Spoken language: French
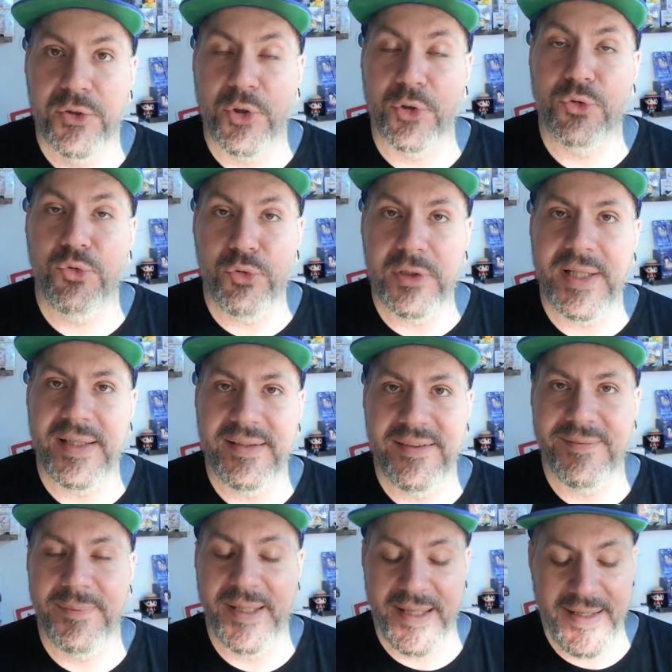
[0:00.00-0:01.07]
Dans toute la
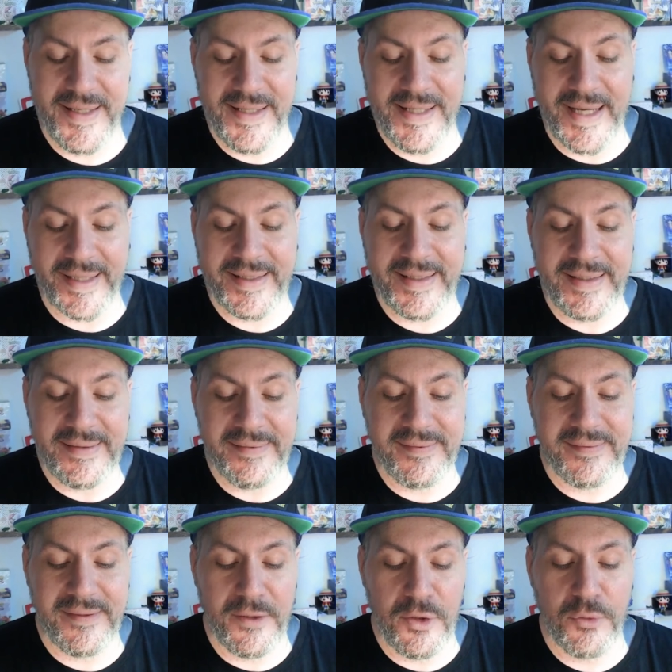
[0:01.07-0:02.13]
display, il n'y a qu'un
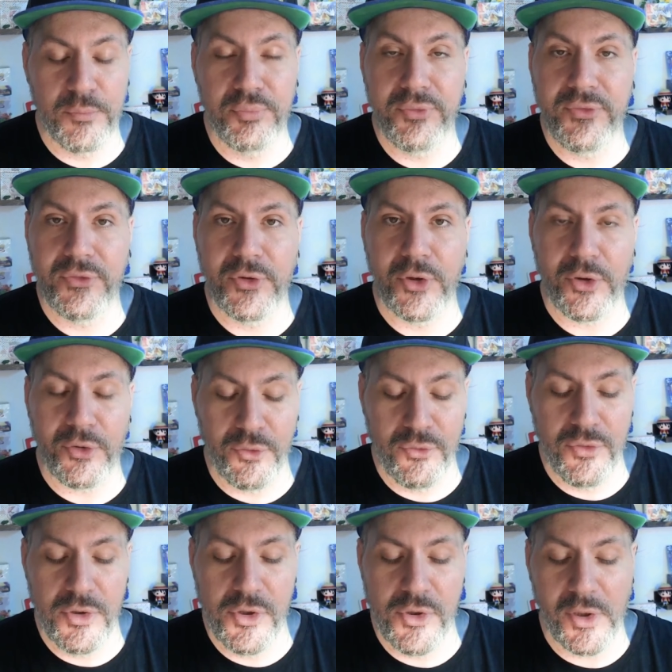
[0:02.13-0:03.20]
seul booster
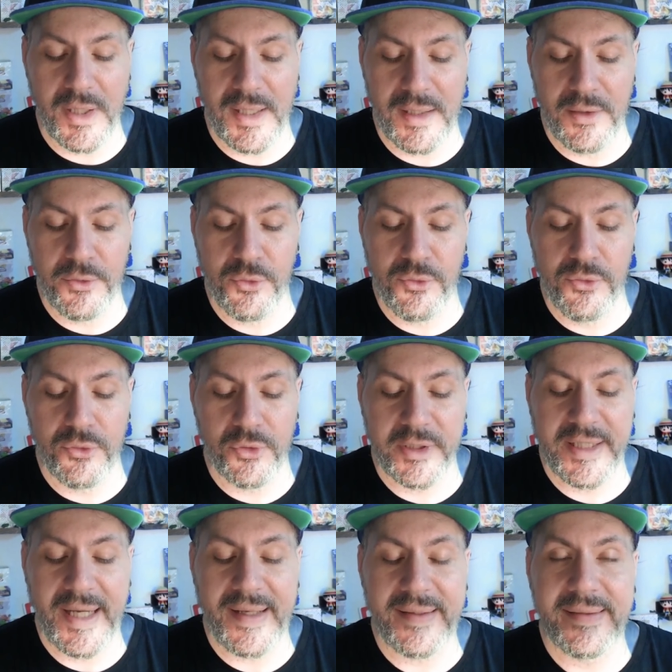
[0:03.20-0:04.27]
où il y aura une
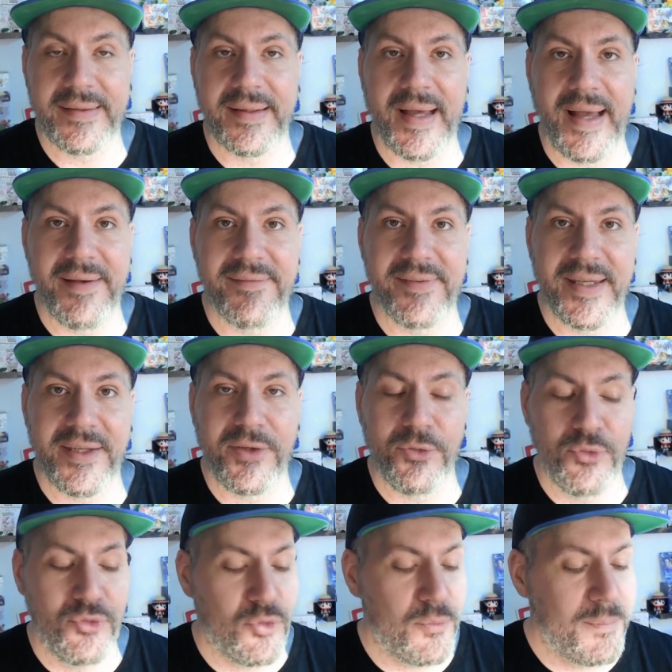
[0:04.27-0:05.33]
carte avec
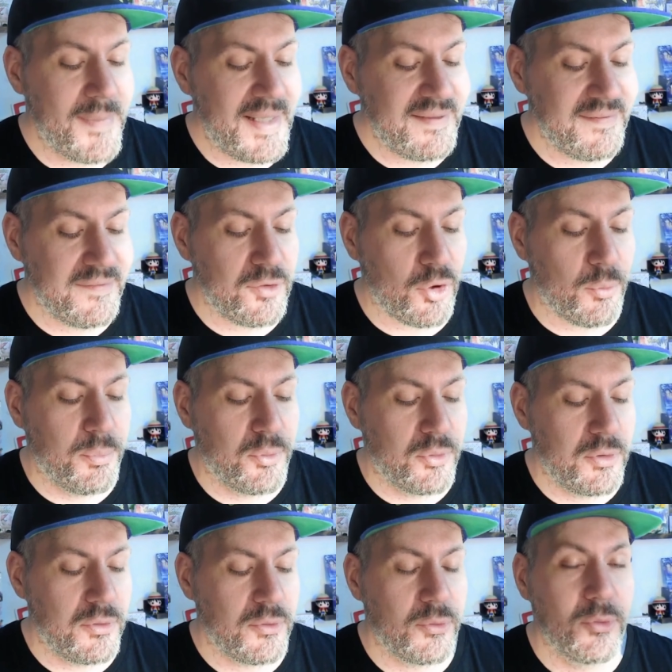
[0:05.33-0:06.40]
une Master
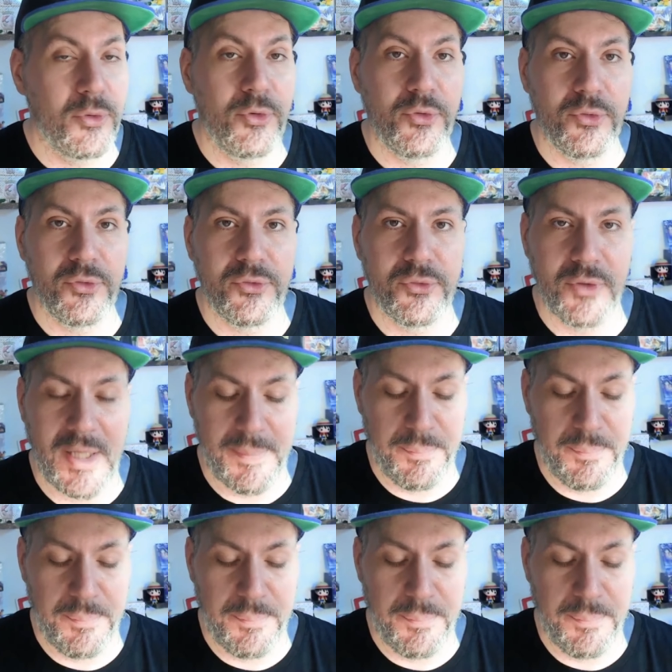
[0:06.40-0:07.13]
Ball au lieu de la